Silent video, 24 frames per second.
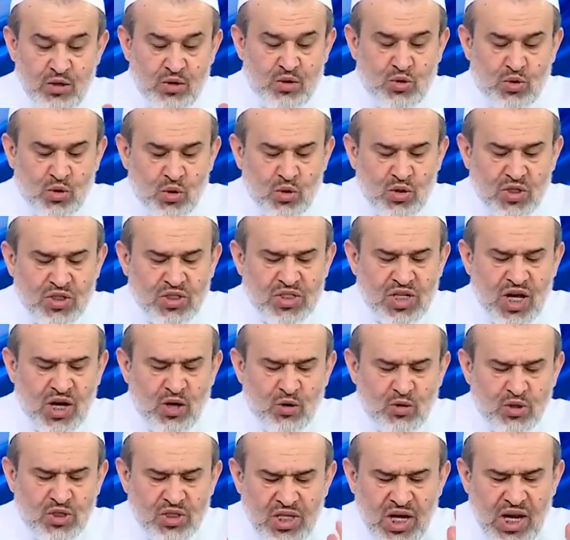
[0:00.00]

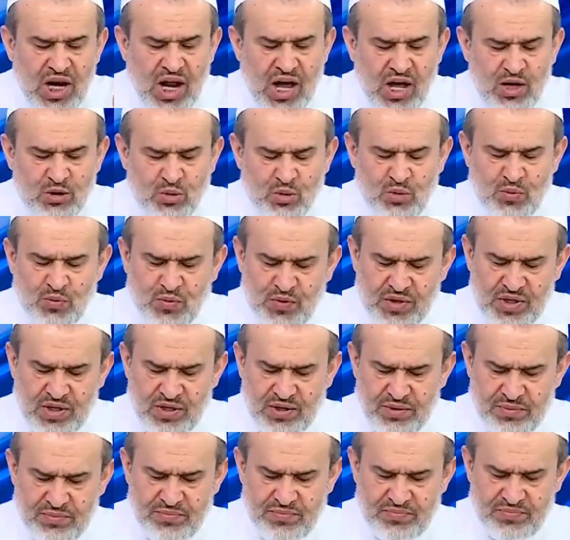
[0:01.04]
تقصر الصلاة
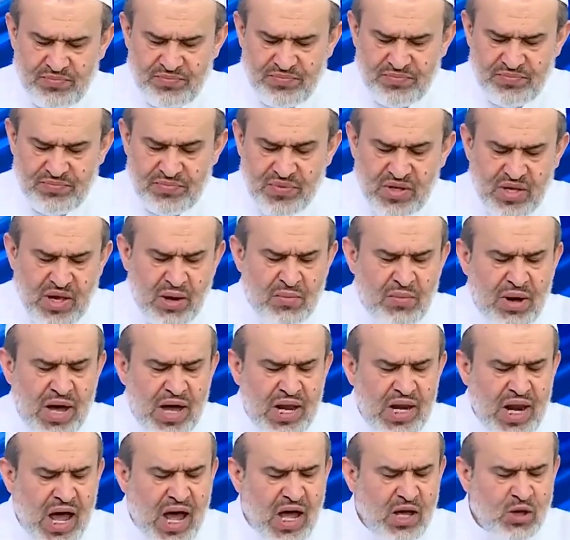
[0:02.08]
فيه كما
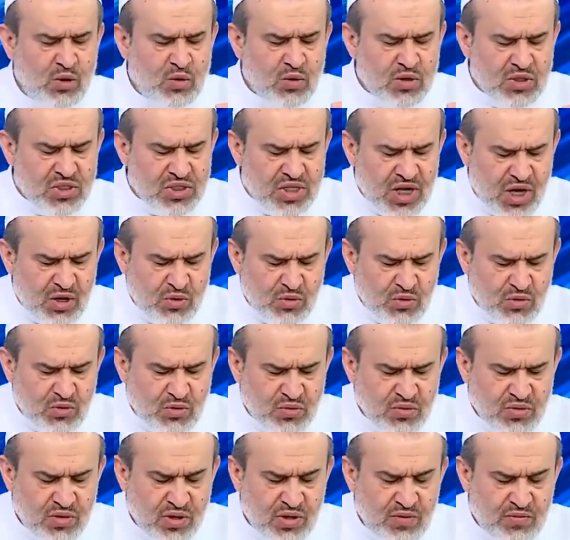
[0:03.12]
لا يقصر
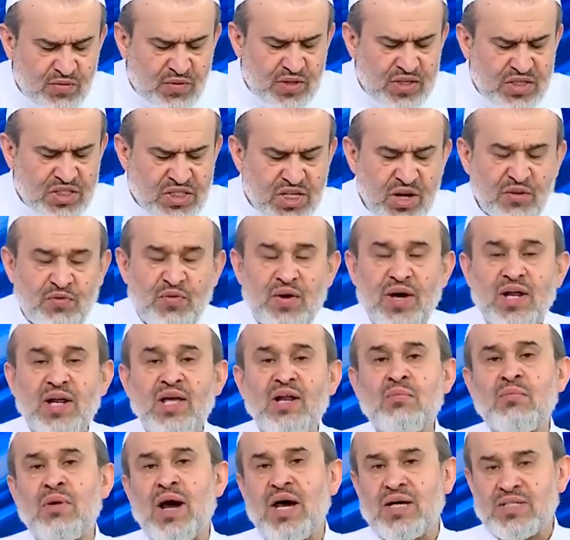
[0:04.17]
في سفر
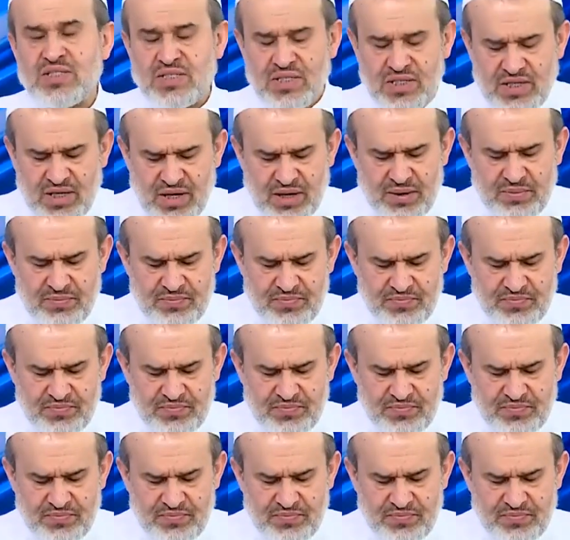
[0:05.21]
المعصية